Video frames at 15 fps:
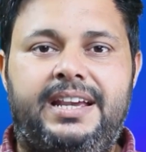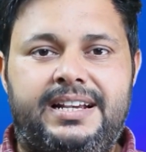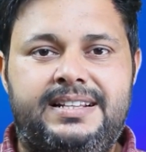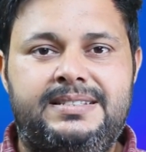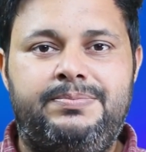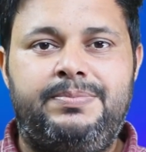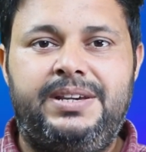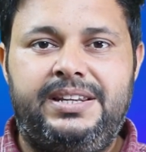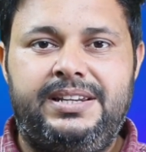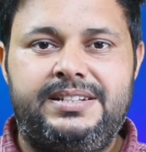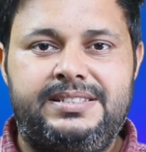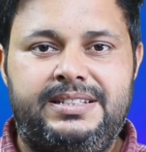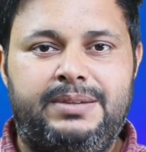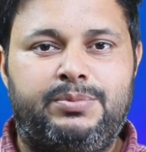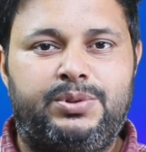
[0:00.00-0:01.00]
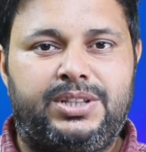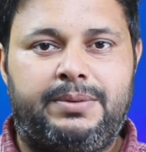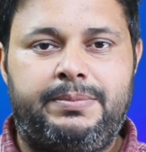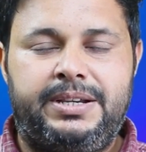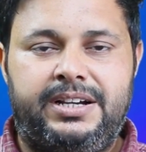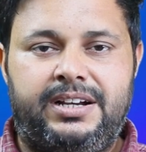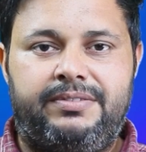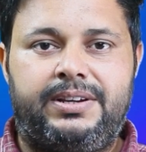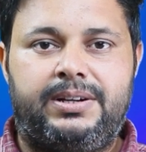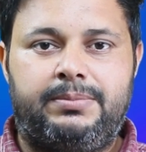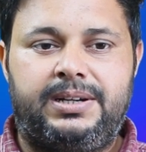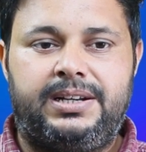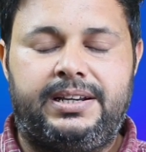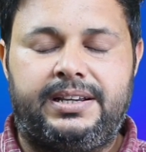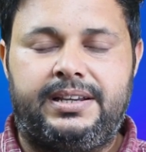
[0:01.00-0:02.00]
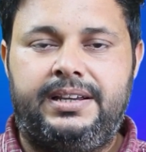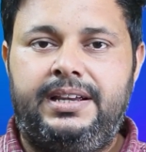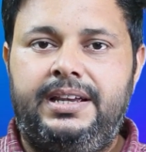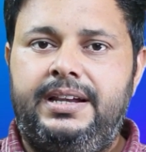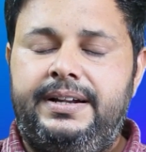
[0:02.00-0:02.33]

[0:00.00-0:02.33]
एक्सपीरियंस के मुताबिक अवेलेबल हैं